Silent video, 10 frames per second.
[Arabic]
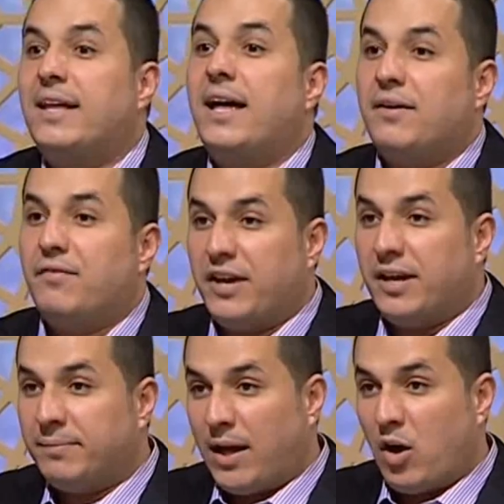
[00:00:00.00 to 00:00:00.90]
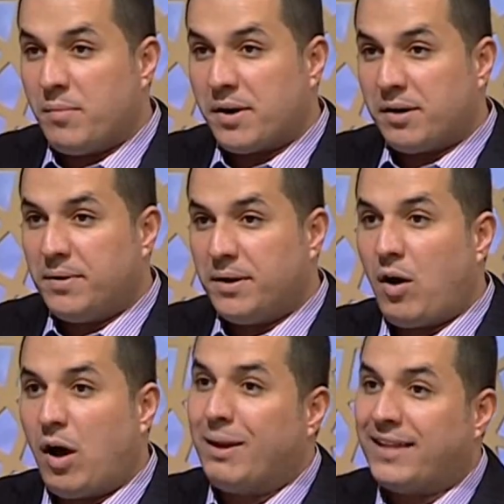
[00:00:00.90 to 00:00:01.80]
كده فهمت اوامر
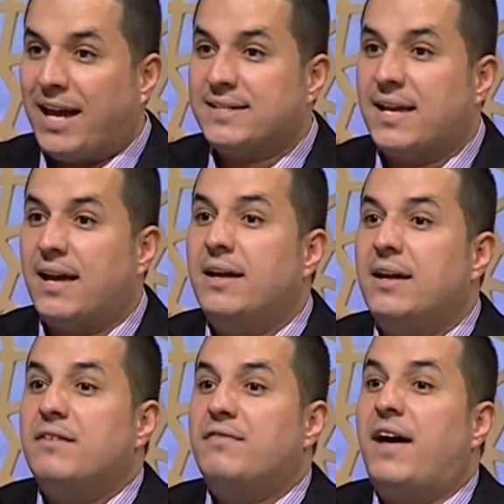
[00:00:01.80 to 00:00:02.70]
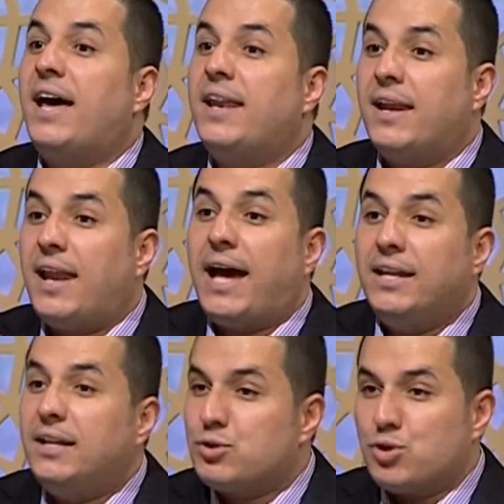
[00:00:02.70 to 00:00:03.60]
ربنا وعملت عكسها فانا اللي
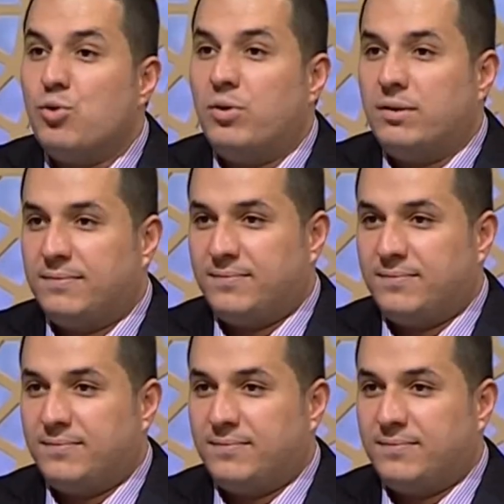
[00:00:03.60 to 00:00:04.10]
عنيد مش هو